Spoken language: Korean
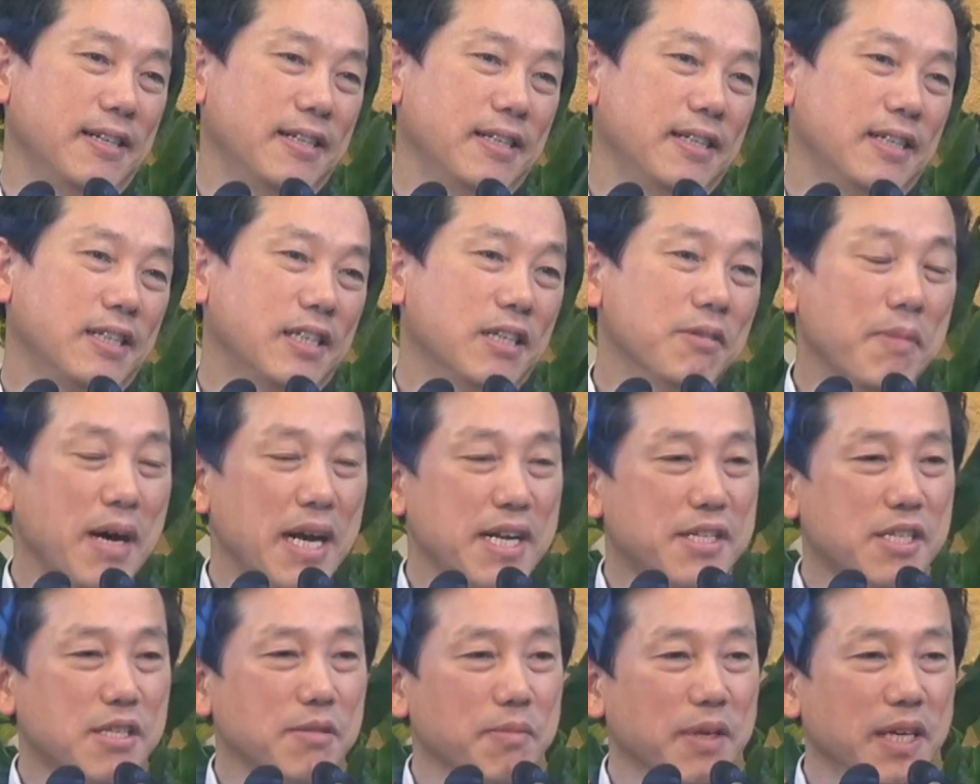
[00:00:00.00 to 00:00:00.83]
그
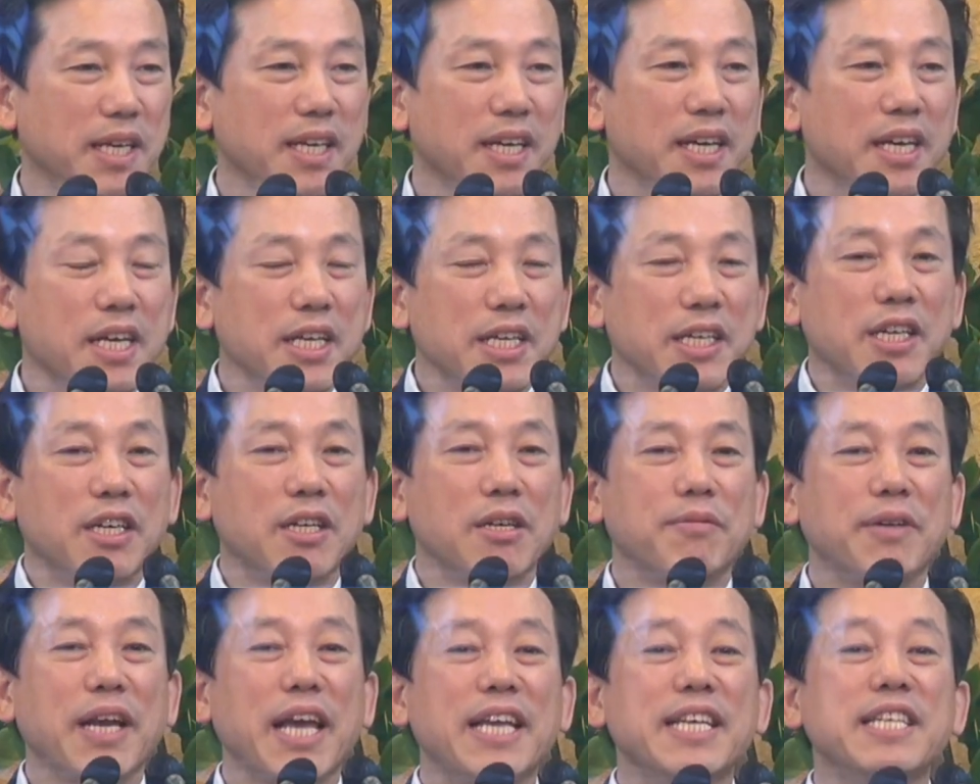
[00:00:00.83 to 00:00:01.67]
말씀이
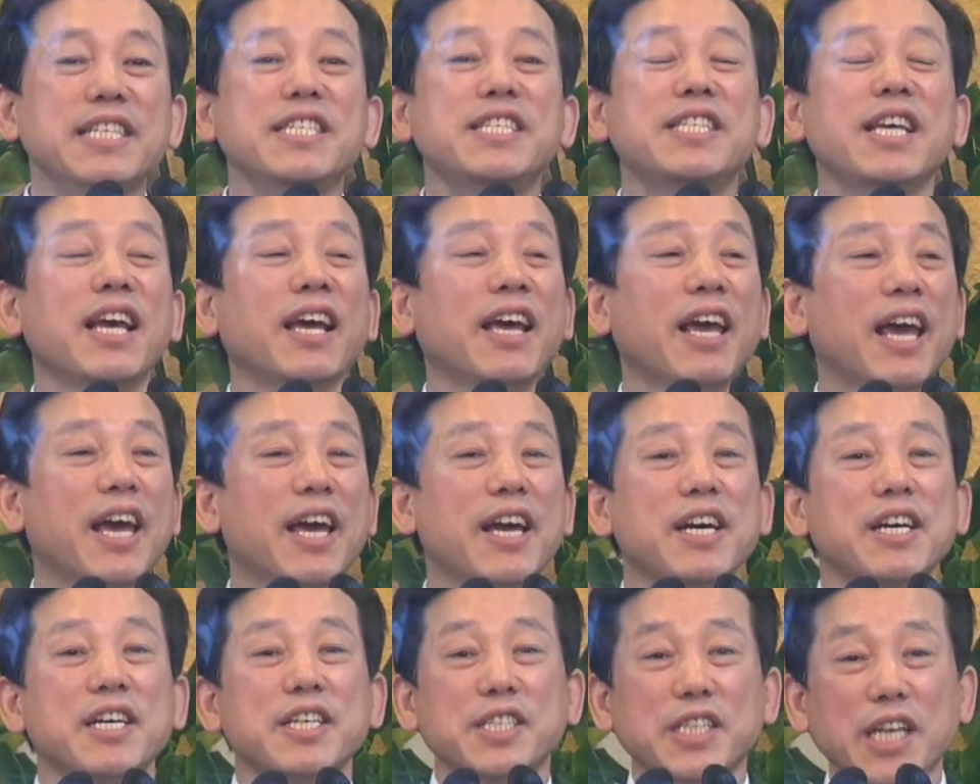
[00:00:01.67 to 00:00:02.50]
여러분의
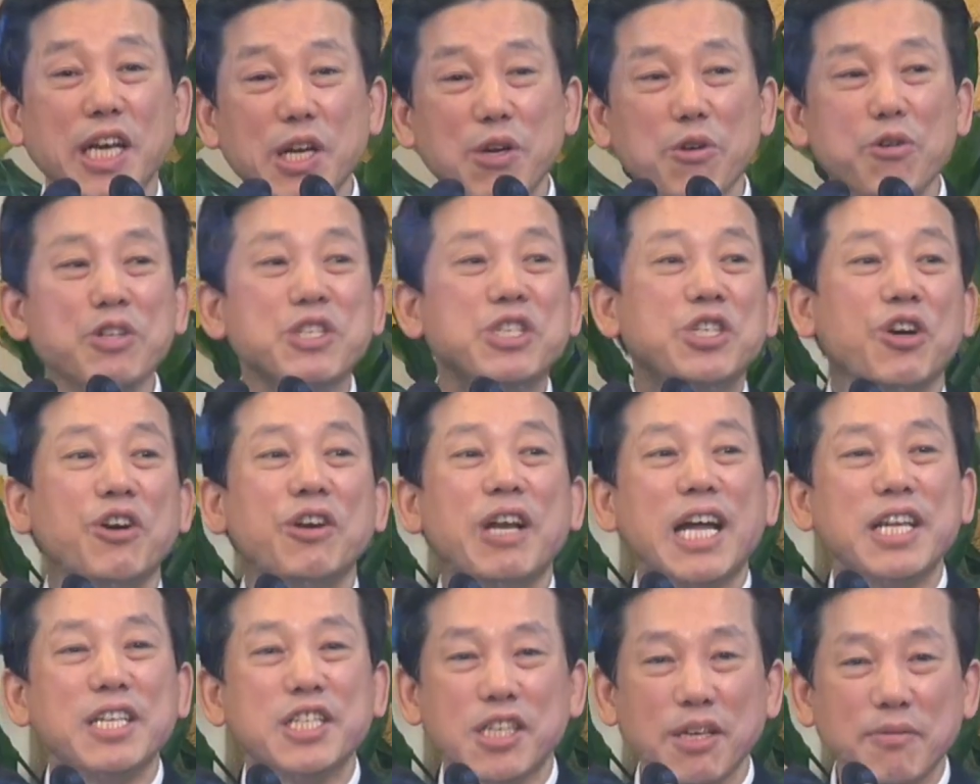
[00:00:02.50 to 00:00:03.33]
인생의 새로운
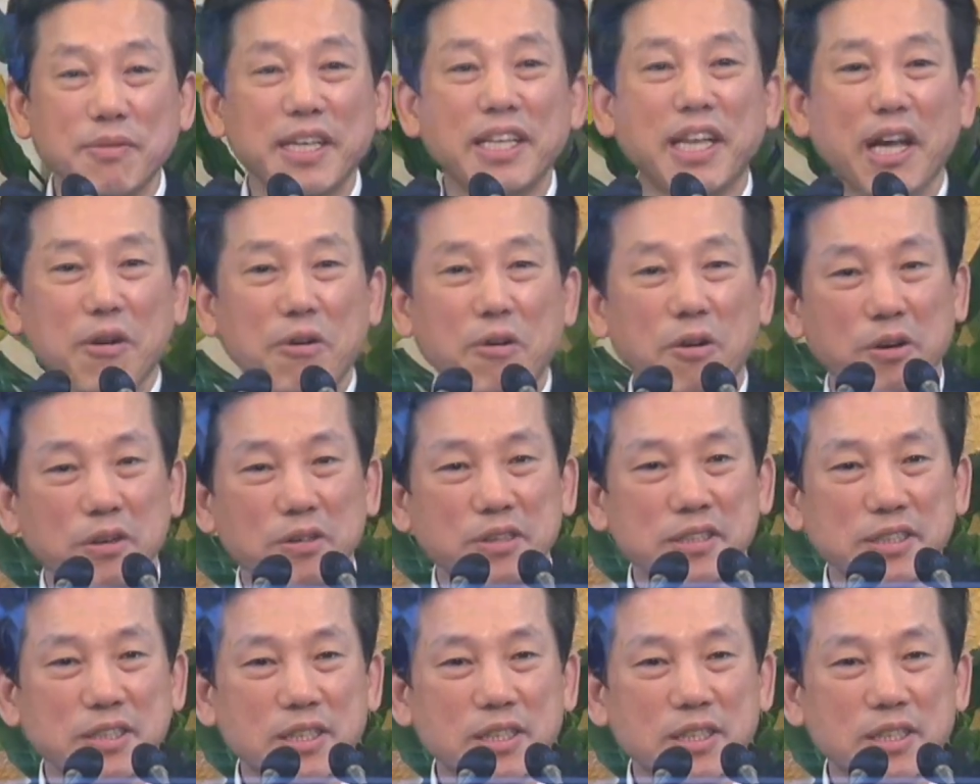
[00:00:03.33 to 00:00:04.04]
전환점이 되고